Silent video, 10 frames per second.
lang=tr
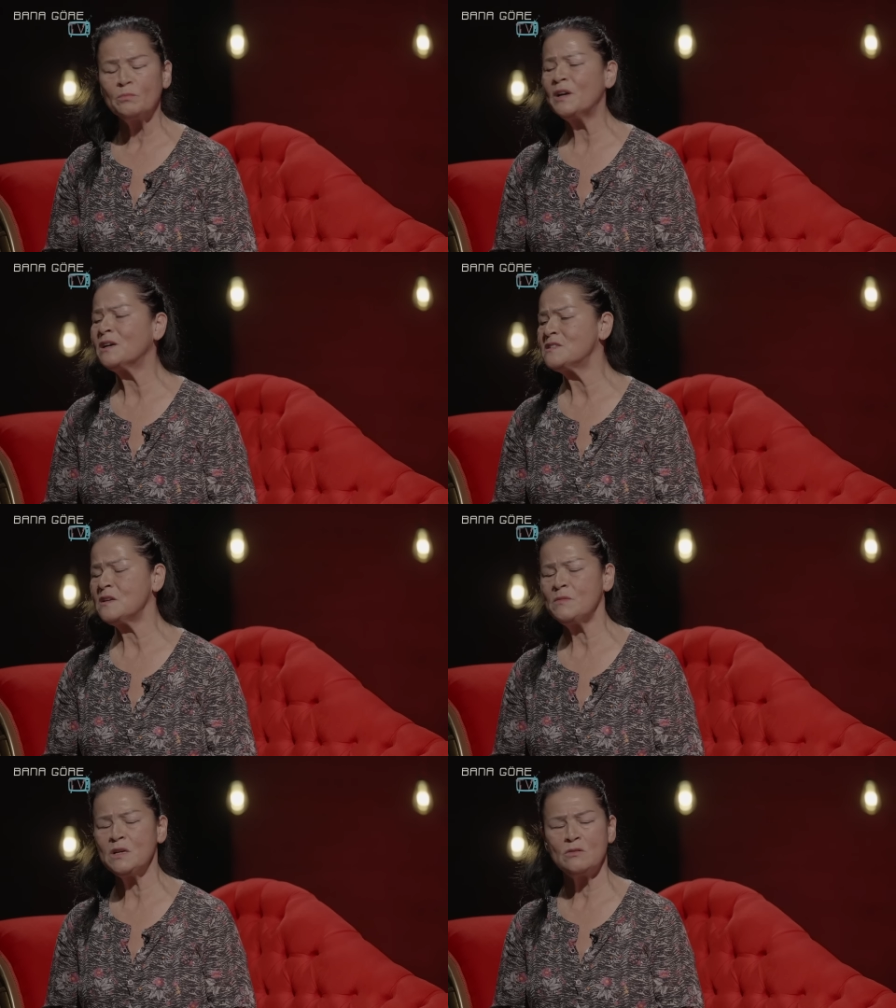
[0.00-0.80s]
Para
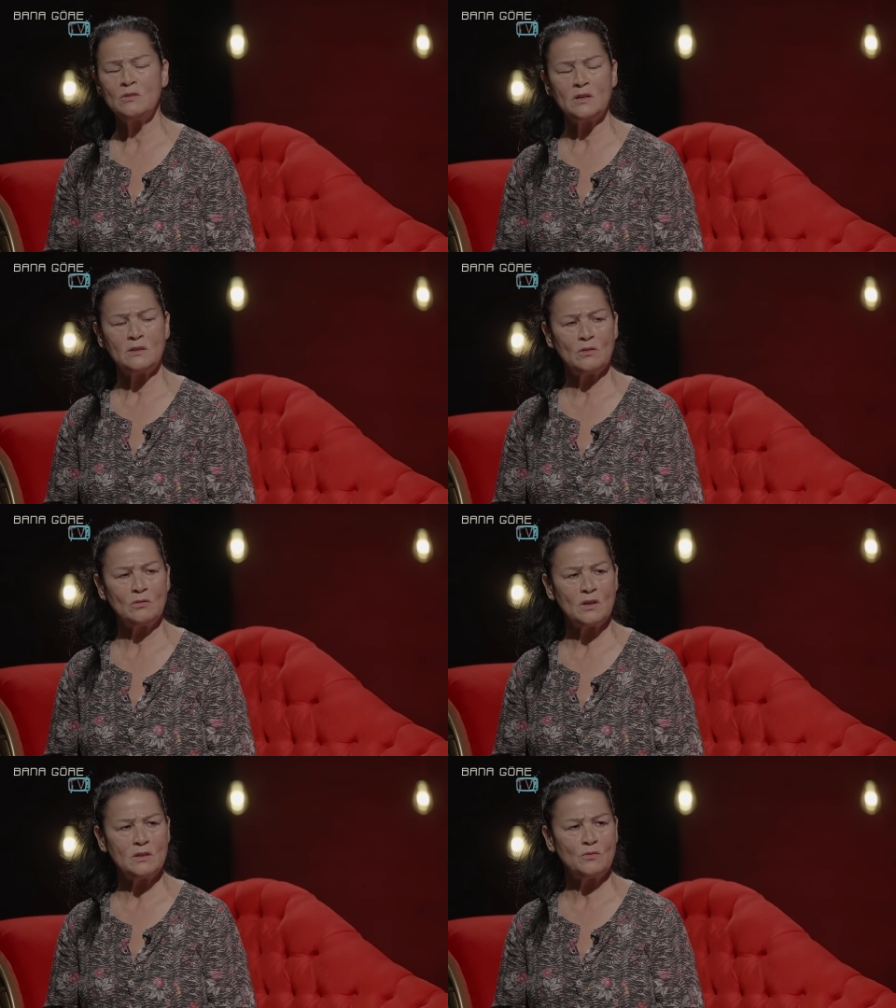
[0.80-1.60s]
kazanmaya gönderirdi
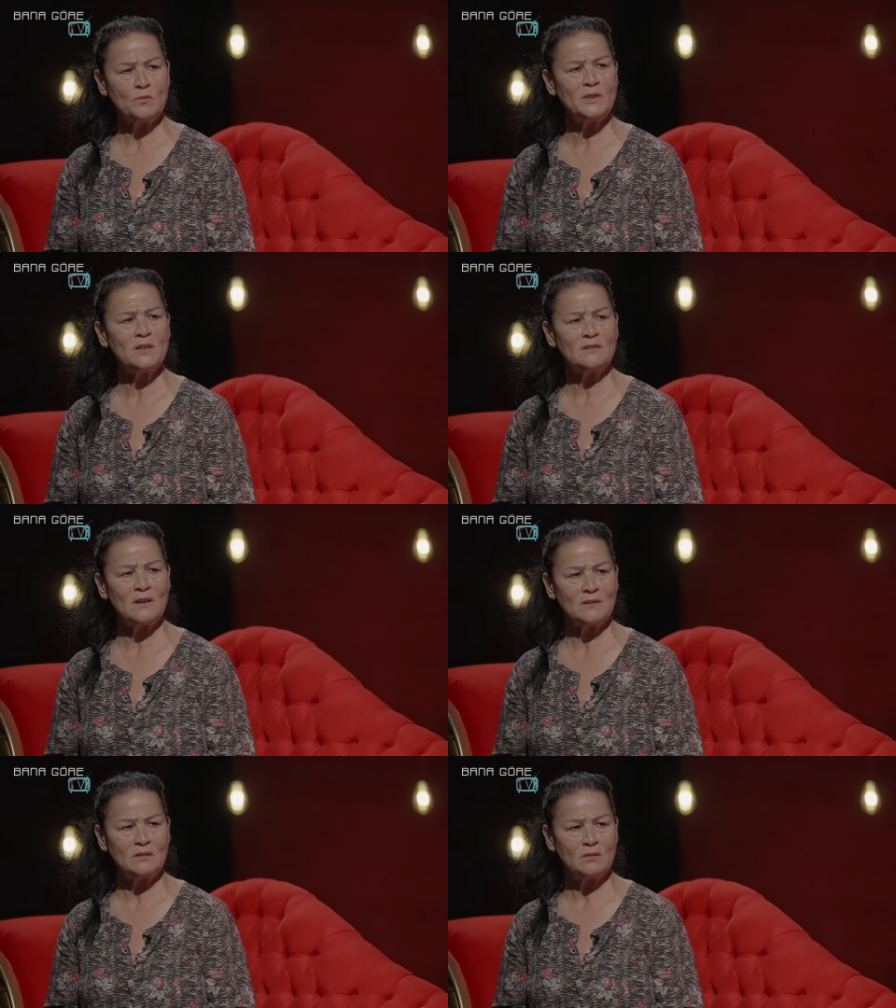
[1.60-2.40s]
onları, gurbete
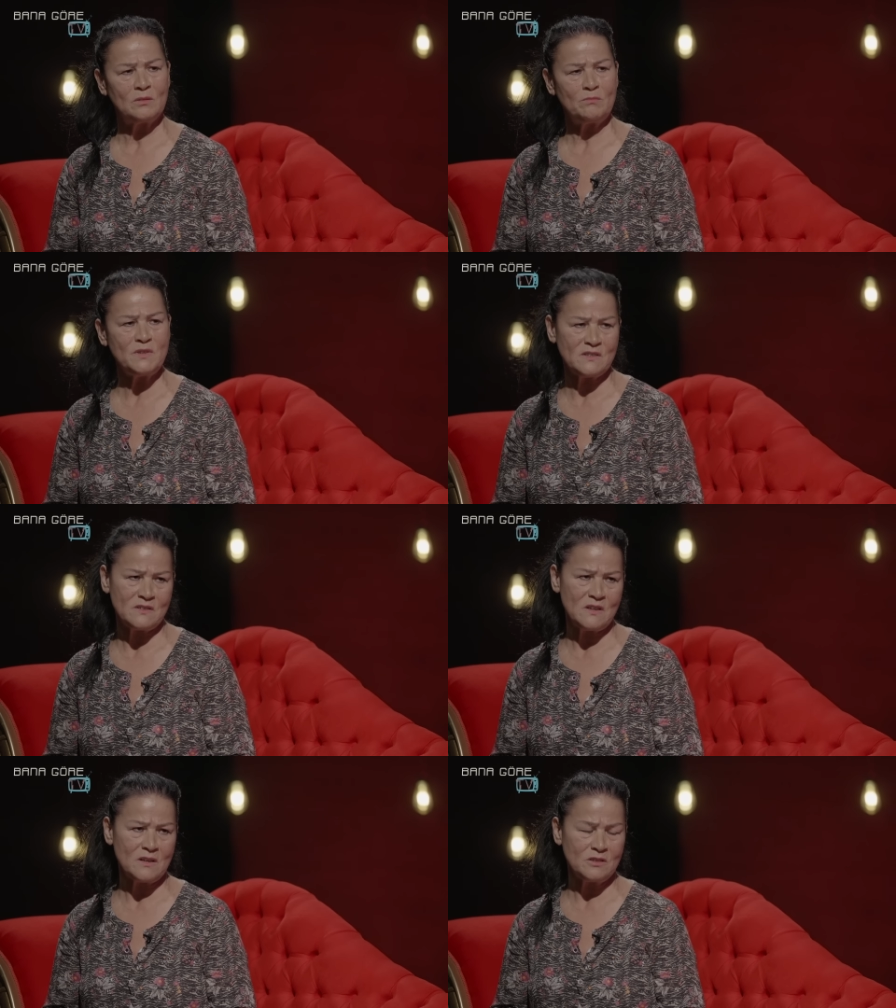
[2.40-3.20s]
atardı. Biz
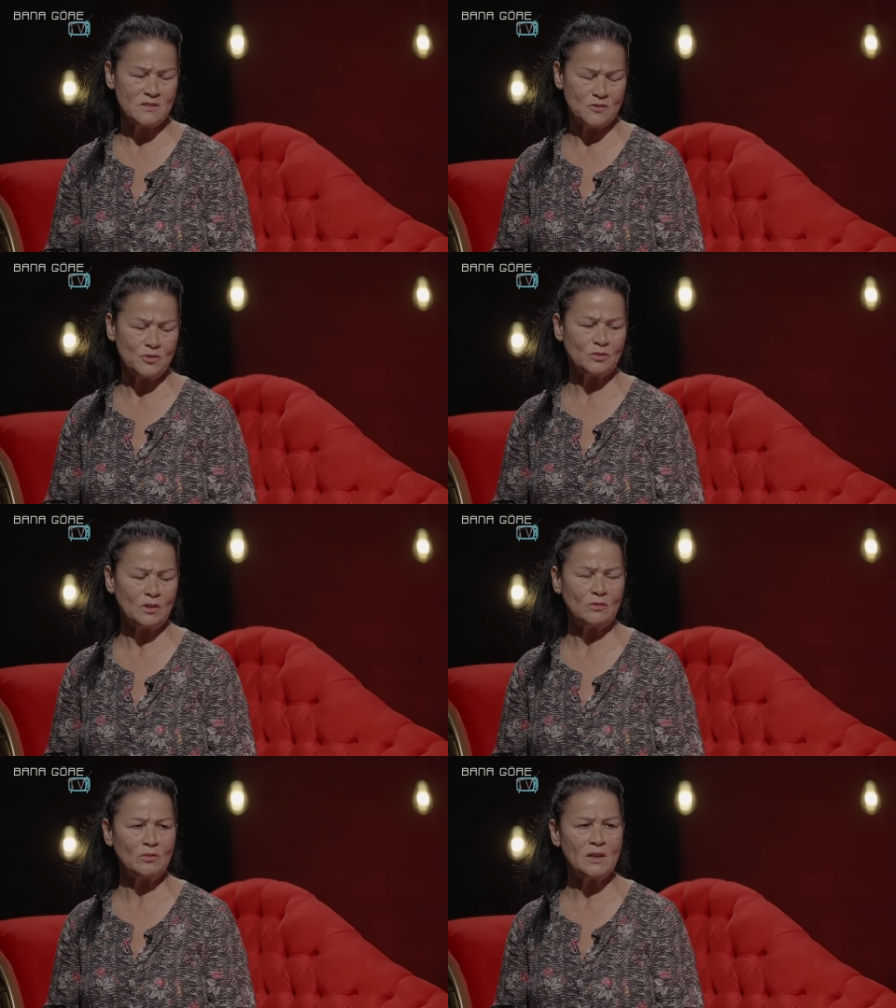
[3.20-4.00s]
kızlar, kız
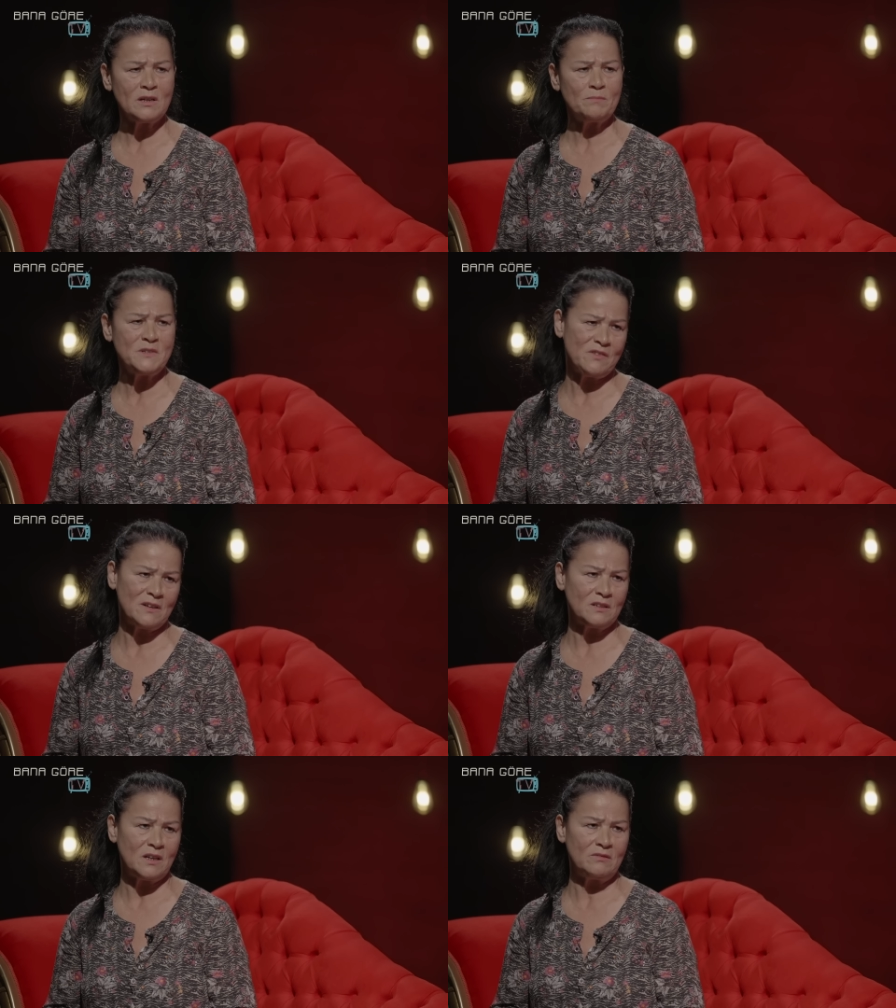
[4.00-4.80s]
çocukları olarak biz
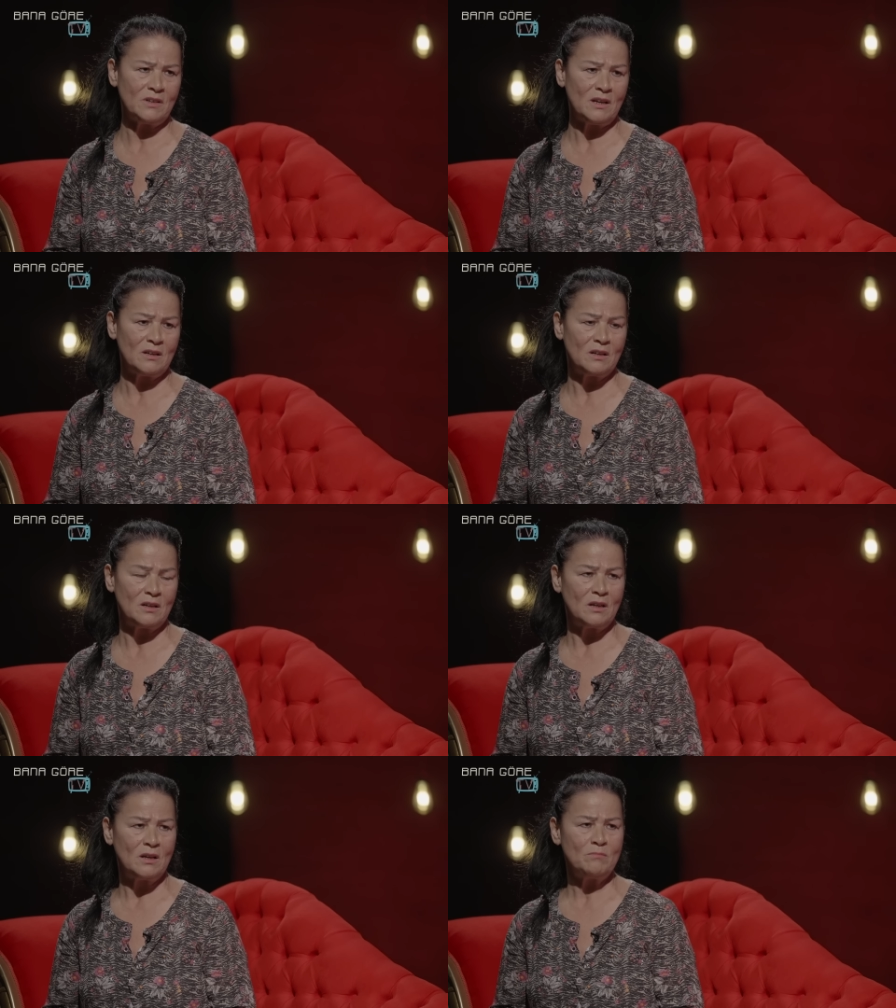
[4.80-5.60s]
vardık evde.
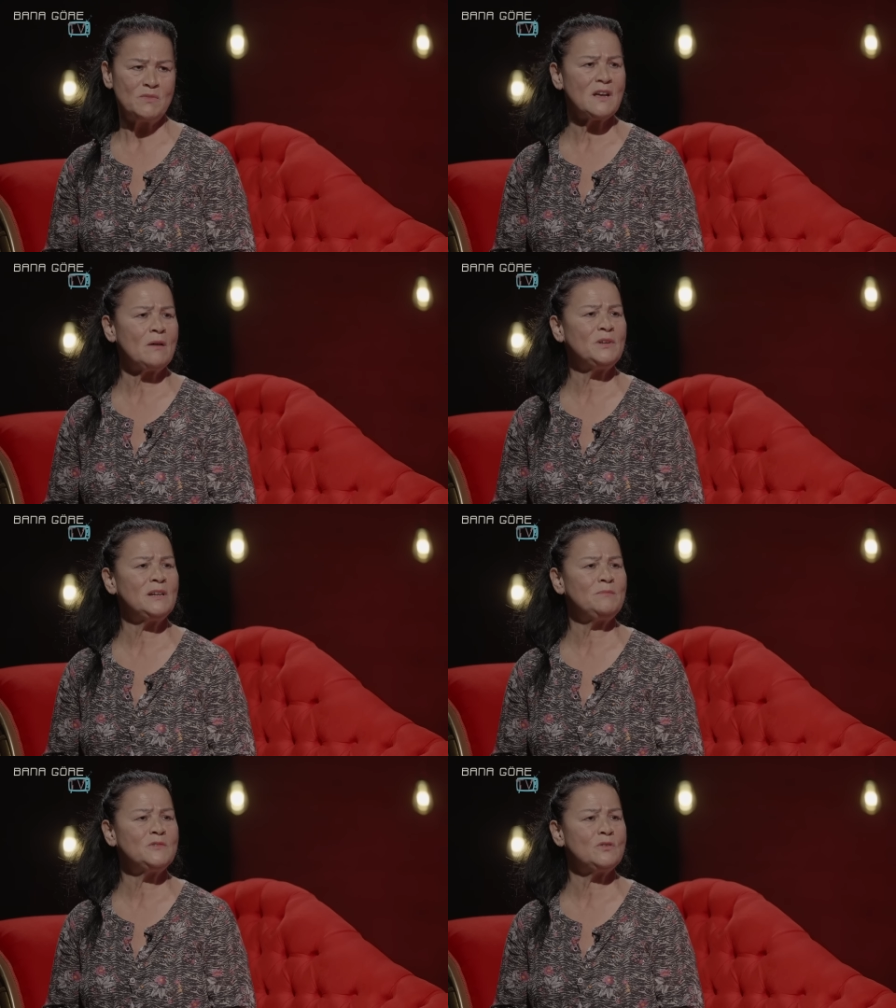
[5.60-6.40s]
Biz
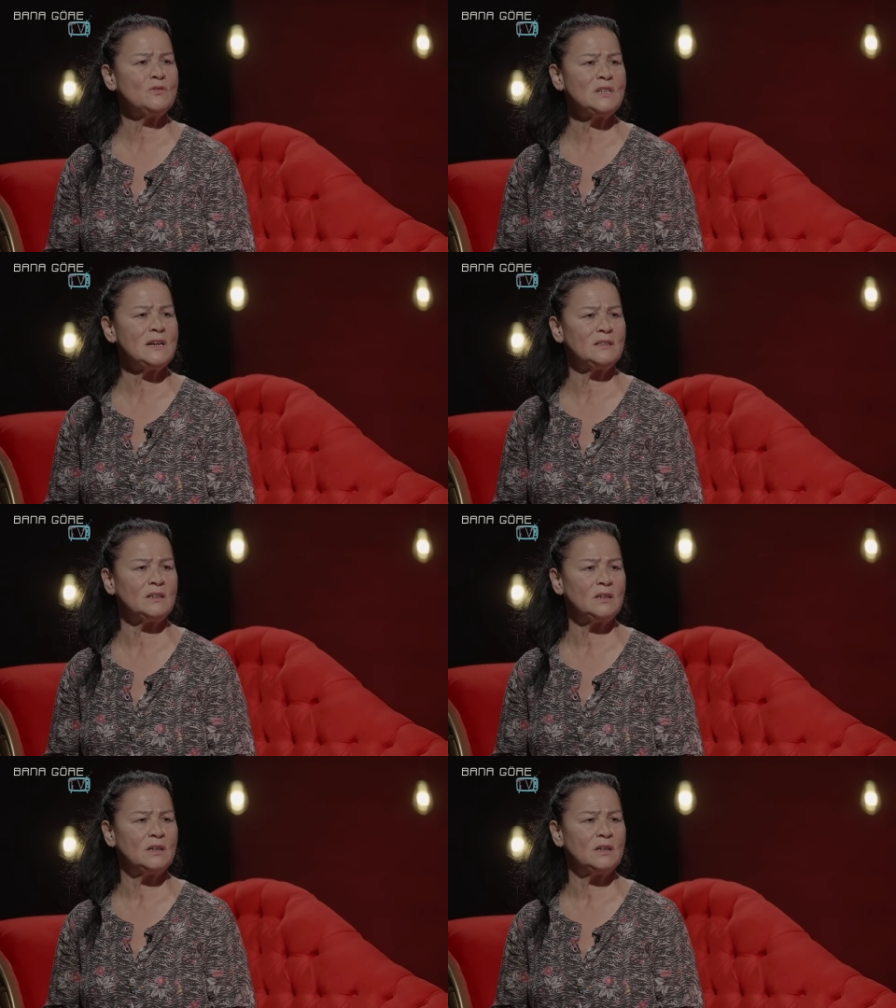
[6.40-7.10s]
abilerimizi özlerdik.